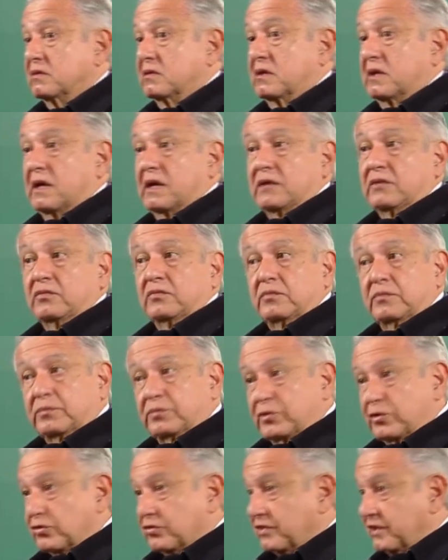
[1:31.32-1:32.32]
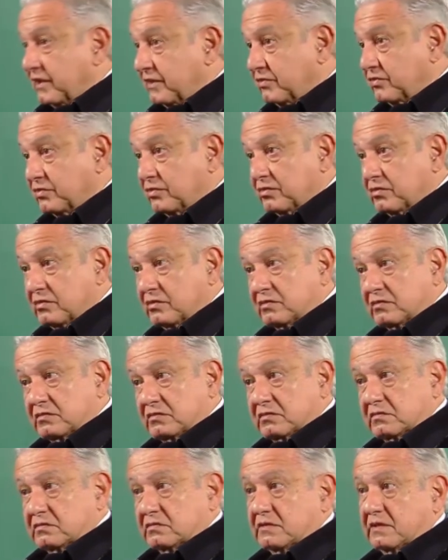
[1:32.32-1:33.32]
hay un proceso
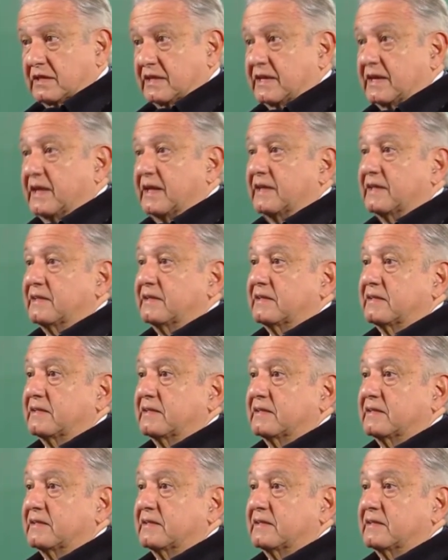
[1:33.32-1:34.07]
legal